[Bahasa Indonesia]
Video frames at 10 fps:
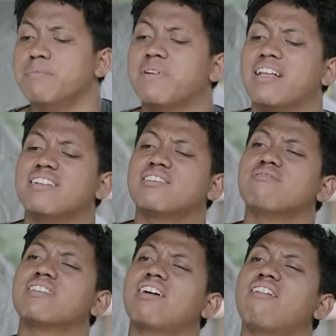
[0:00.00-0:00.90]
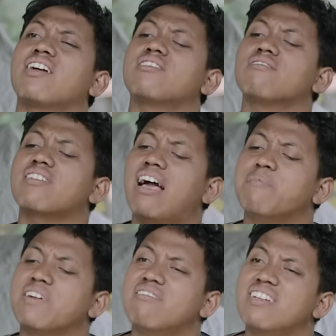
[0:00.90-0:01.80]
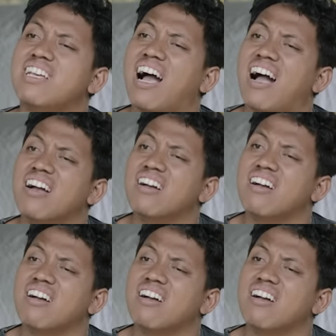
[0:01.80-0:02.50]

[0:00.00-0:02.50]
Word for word: Berarti duitnya kok gitu tuku klambi kuwi ya?